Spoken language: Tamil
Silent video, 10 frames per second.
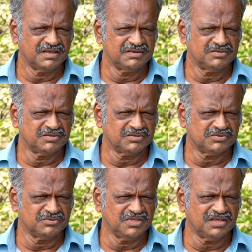நான்
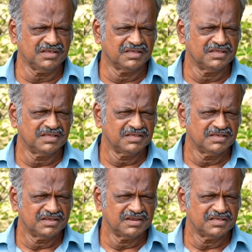சுந்தர்
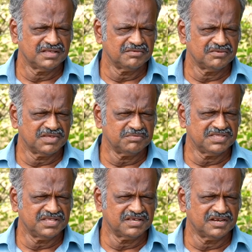நான்
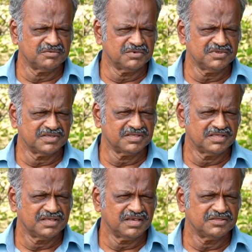வேப்பஞ்சேரி கிராமம்
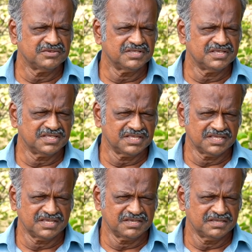அது வந்து
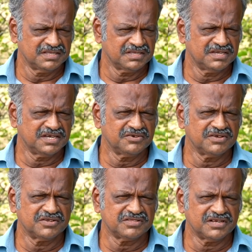
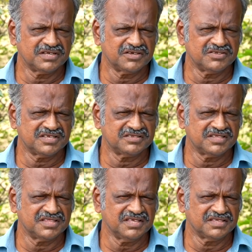கீழ்வேலூர் தாலுக்காவை
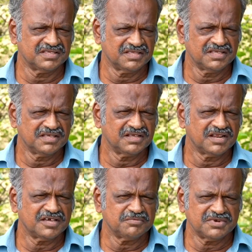சேர்ந்தது
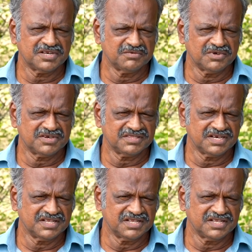நாகப்பட்டினம் மாவட்டத்தில்